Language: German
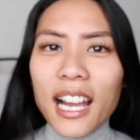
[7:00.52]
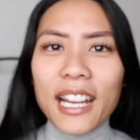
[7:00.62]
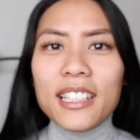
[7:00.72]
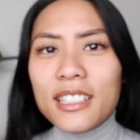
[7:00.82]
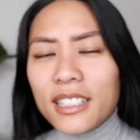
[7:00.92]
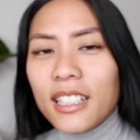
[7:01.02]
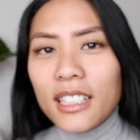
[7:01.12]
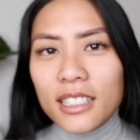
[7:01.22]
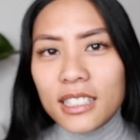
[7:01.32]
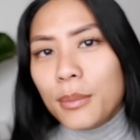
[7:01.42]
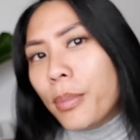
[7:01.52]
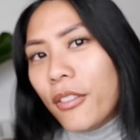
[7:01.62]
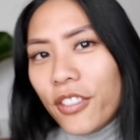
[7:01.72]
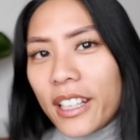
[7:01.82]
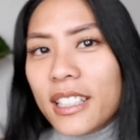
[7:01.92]
ja eigentlich die
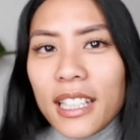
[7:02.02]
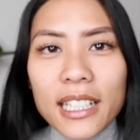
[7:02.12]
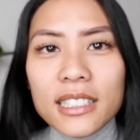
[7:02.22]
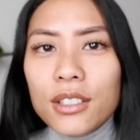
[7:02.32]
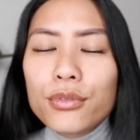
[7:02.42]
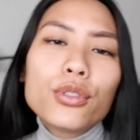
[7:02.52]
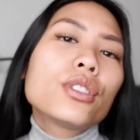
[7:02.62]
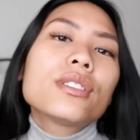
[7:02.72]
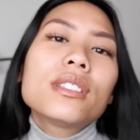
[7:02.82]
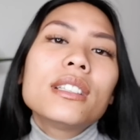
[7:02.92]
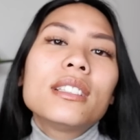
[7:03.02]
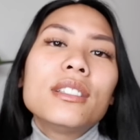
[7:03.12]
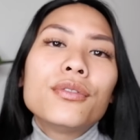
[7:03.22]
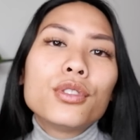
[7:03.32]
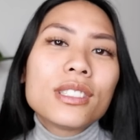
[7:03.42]
perfekten Eltern für sie,
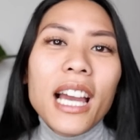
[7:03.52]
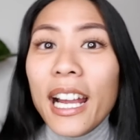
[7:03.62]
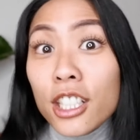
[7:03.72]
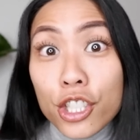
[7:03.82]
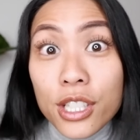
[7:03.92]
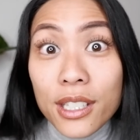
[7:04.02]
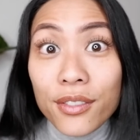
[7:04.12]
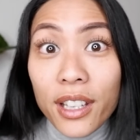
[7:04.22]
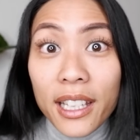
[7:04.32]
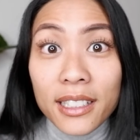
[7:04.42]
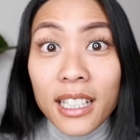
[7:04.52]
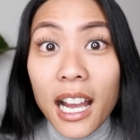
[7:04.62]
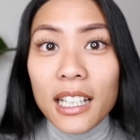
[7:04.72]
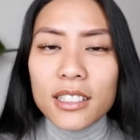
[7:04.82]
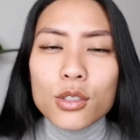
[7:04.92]
die für sie einstehen werden,
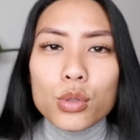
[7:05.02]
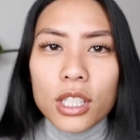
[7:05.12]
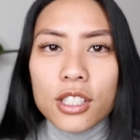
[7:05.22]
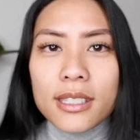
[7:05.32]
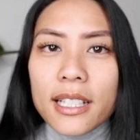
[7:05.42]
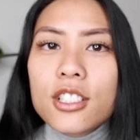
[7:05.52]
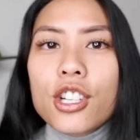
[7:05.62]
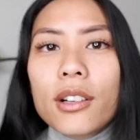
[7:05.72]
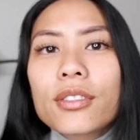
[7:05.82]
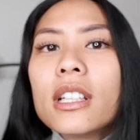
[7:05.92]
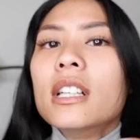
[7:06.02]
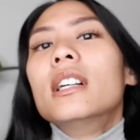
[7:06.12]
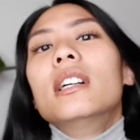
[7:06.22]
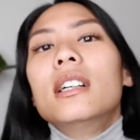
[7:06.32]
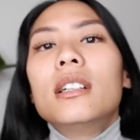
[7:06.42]
gerade in so einer Gesellschaft,
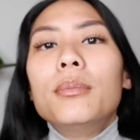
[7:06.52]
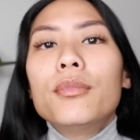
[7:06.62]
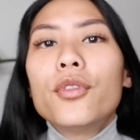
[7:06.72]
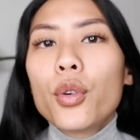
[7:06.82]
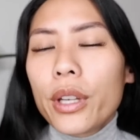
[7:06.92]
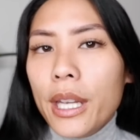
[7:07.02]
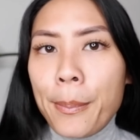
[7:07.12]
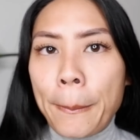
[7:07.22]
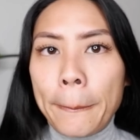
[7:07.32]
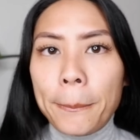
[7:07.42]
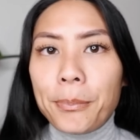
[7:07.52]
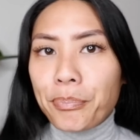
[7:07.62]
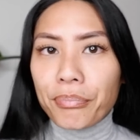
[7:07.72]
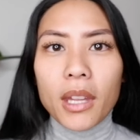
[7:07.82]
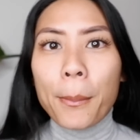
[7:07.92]
ähm, wo eben
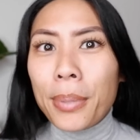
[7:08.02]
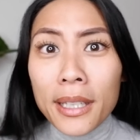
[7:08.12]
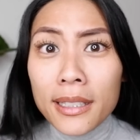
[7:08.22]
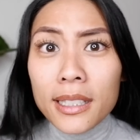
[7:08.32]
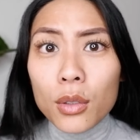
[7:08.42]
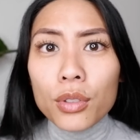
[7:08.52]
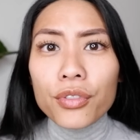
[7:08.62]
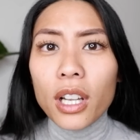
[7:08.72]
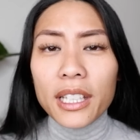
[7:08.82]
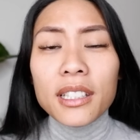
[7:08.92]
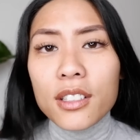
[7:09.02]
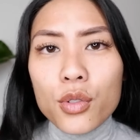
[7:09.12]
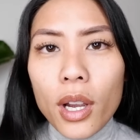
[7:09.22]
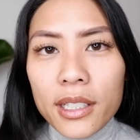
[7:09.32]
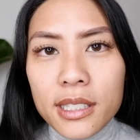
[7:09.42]
Behinderung vielleicht nicht
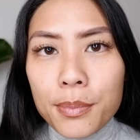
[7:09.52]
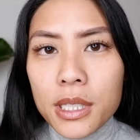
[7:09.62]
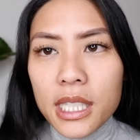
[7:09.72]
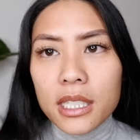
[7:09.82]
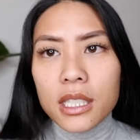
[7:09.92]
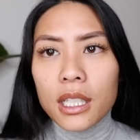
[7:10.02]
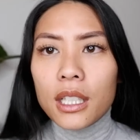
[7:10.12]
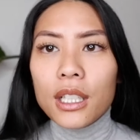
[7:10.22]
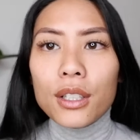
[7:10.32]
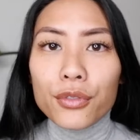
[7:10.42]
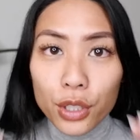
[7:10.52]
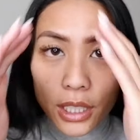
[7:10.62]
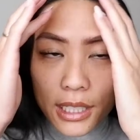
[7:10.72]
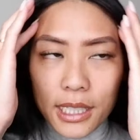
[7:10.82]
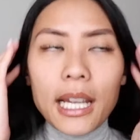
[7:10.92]
so akzeptiert
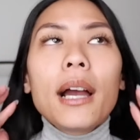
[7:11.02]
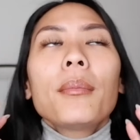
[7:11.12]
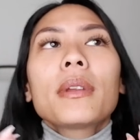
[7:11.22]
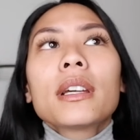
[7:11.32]
wird, ja